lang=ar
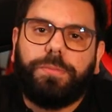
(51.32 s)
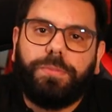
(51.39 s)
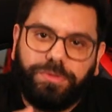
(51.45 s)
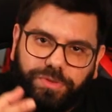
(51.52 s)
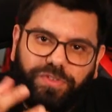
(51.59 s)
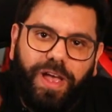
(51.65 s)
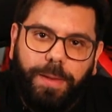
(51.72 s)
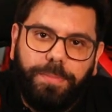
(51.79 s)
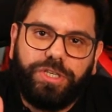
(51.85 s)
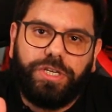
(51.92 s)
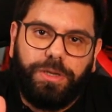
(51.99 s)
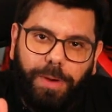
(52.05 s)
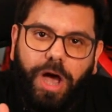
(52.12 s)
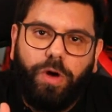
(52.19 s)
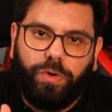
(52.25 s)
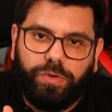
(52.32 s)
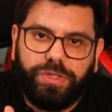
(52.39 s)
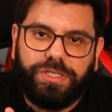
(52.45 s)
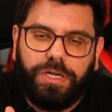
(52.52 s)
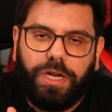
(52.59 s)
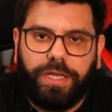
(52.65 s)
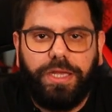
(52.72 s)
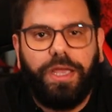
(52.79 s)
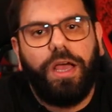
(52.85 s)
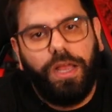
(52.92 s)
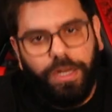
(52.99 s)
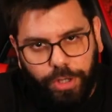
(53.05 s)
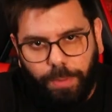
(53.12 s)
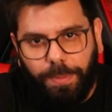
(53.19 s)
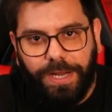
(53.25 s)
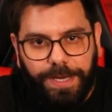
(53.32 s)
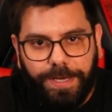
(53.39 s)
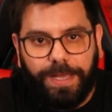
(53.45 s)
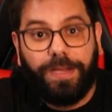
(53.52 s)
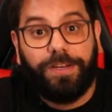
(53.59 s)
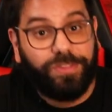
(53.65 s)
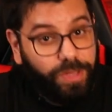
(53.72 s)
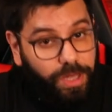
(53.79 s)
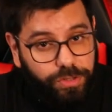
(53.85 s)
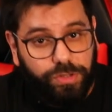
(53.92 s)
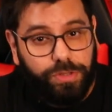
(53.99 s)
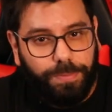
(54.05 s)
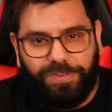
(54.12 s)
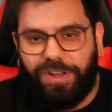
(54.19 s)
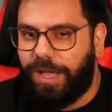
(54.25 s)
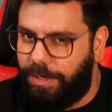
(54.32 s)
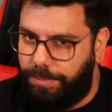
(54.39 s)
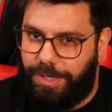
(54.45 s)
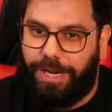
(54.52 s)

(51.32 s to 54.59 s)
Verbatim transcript: انت مش فاهم ايش اللي بحاول اوصل لك اياه اليوم حنحكي عن التعصب في عالم